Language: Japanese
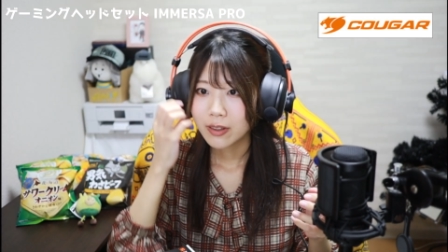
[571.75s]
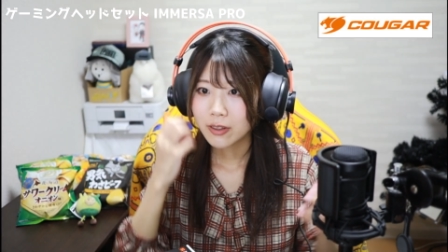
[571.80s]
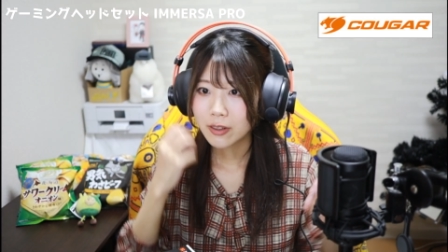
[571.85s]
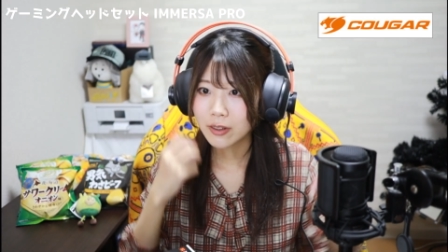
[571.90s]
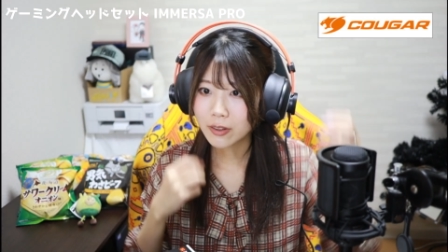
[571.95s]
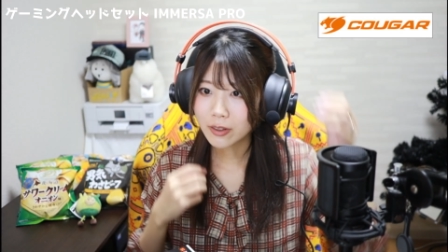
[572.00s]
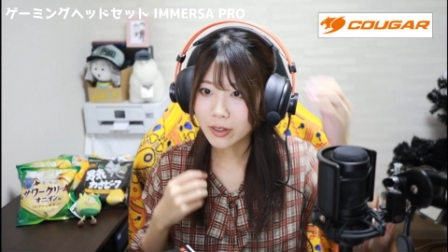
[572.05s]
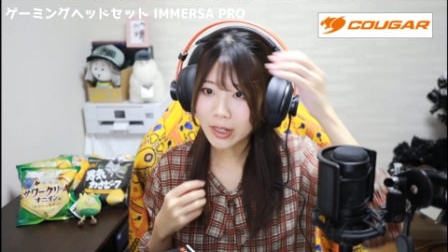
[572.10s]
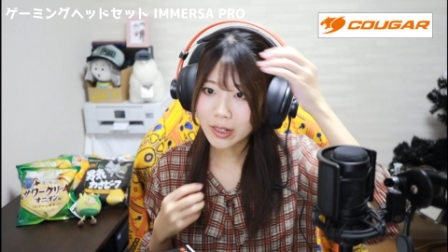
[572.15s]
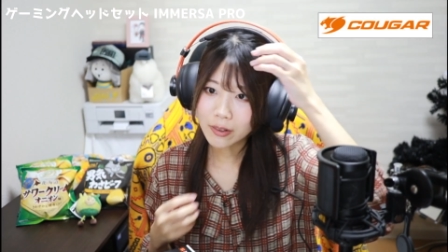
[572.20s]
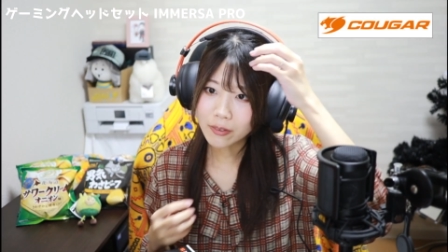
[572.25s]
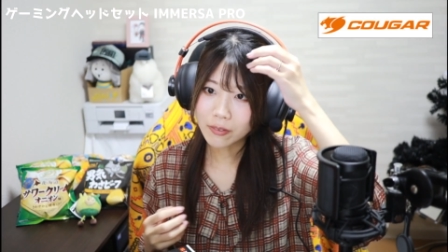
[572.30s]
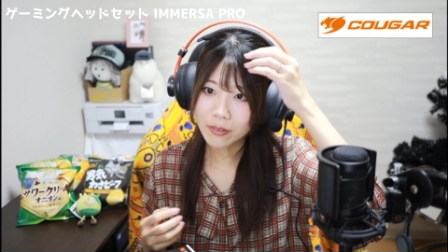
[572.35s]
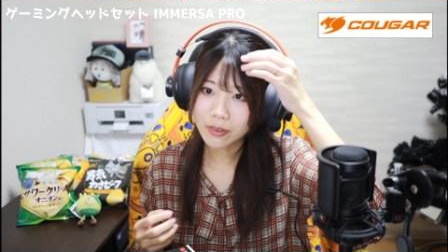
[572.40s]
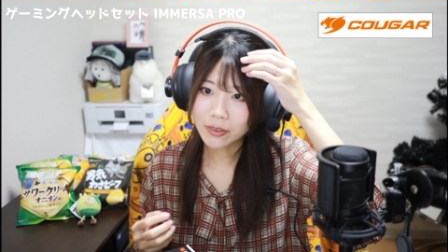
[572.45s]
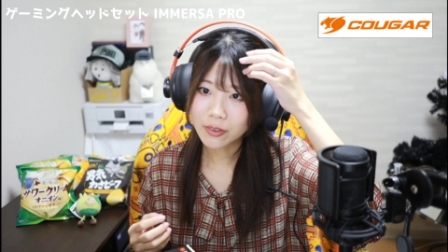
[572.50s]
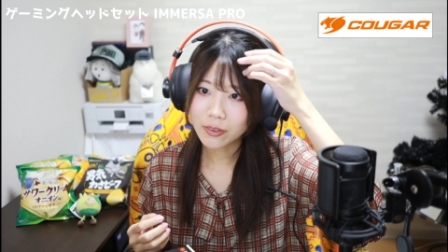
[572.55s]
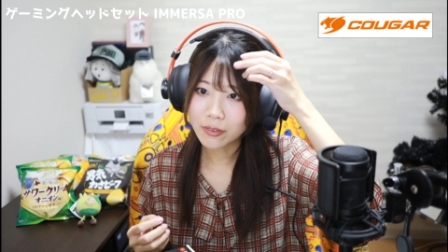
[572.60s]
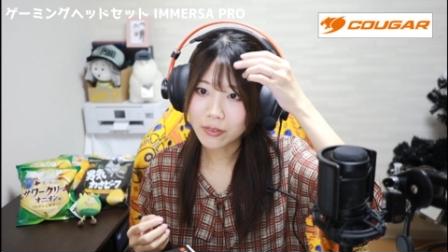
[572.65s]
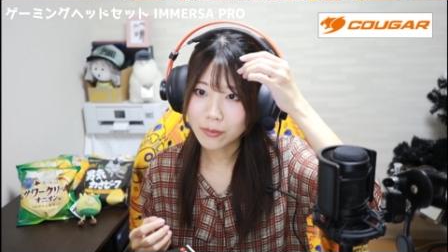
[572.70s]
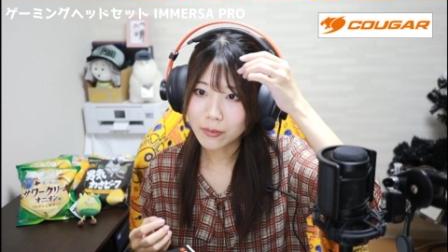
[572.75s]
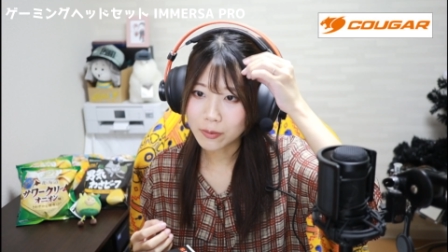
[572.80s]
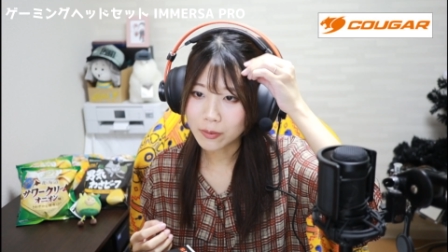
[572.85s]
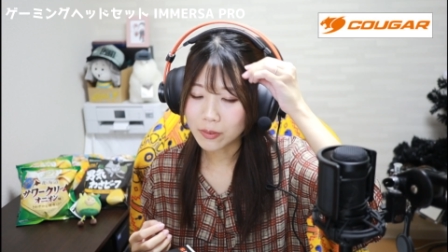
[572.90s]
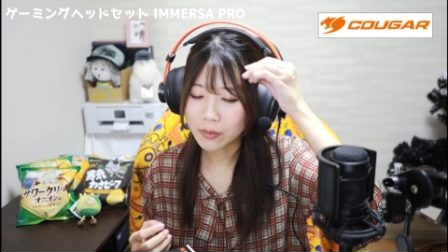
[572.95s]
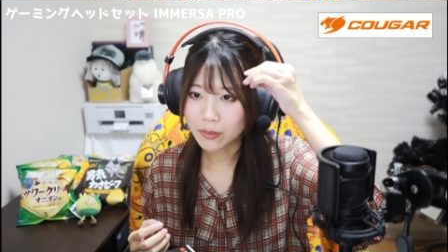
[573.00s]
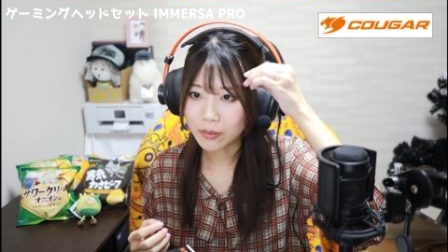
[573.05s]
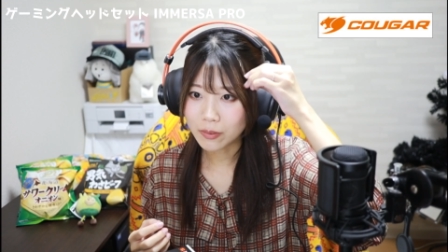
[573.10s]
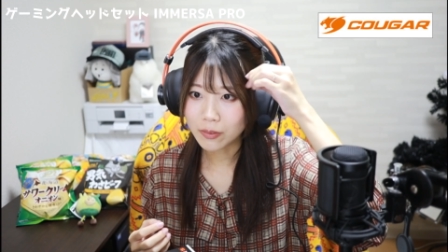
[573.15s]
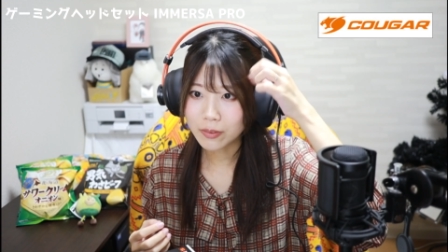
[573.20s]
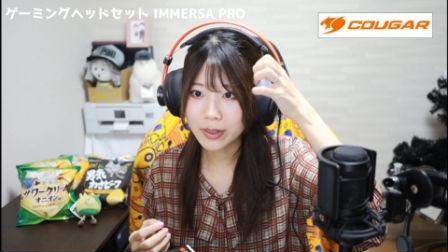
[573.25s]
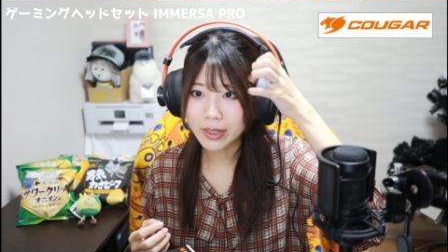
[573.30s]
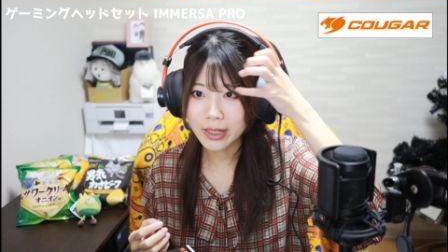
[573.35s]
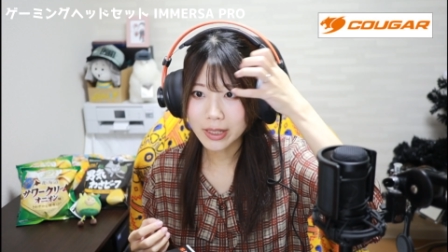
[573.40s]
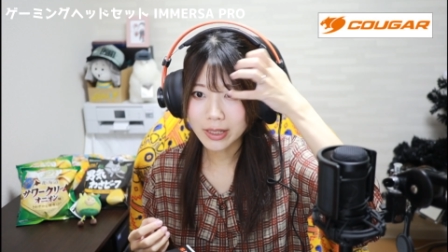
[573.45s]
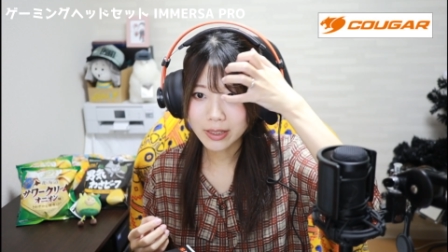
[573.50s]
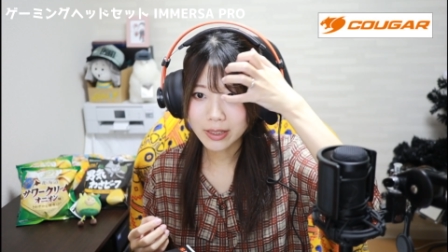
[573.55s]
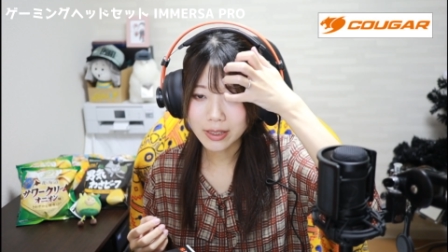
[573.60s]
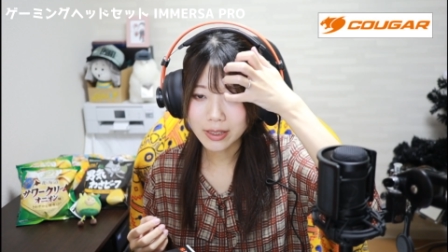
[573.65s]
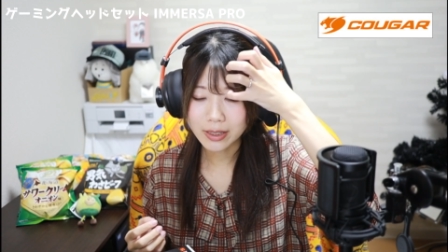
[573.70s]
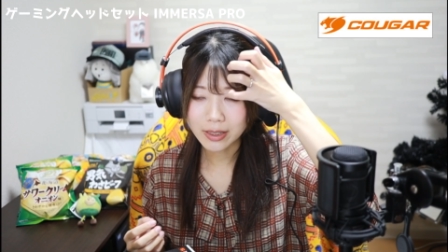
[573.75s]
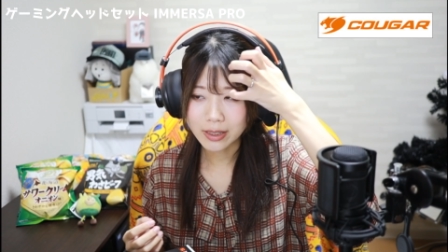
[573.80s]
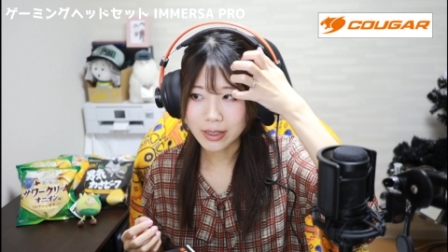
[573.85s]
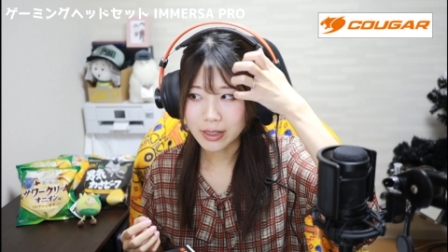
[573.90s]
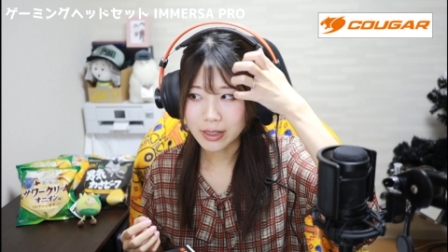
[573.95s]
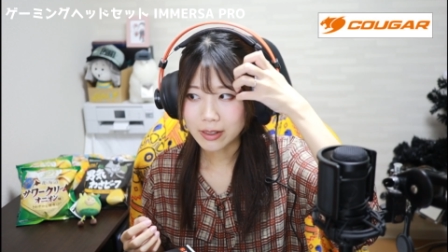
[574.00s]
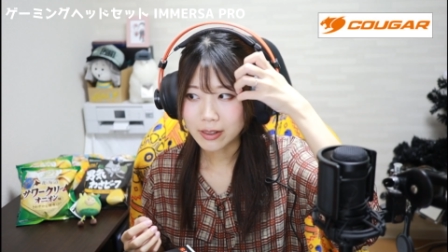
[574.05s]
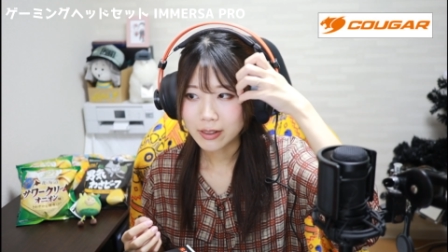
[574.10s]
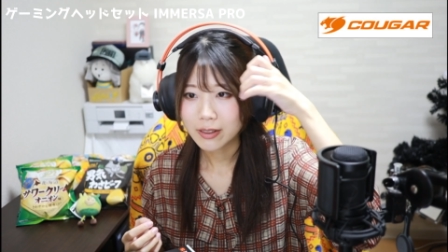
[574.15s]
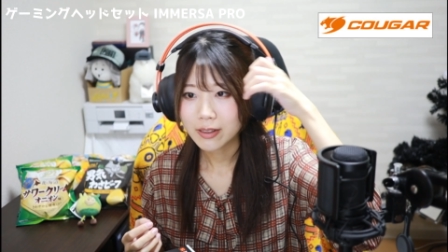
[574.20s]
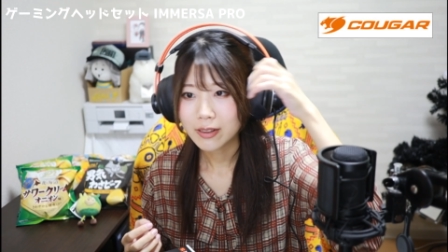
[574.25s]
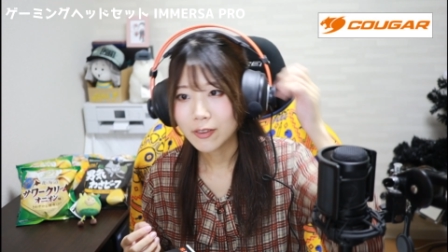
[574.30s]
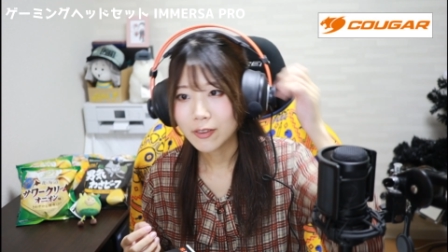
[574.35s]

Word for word: なんか結構大きいし、